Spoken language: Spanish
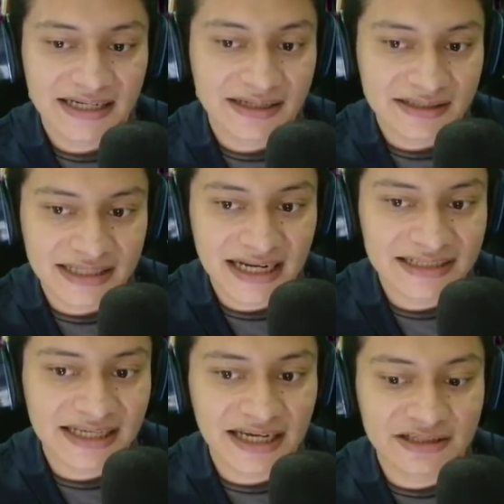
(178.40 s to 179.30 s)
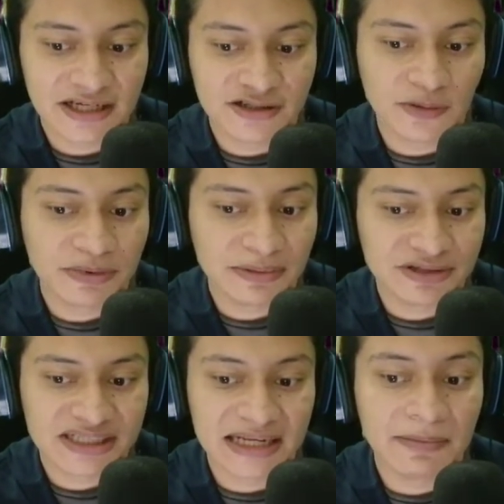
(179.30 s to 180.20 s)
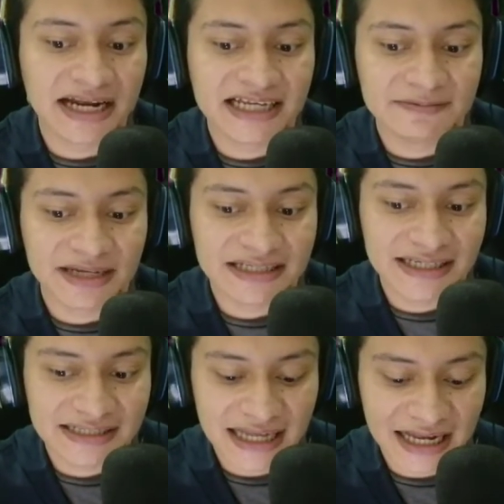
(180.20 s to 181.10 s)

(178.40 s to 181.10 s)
y ya está, esto lo podemos hacer varias veces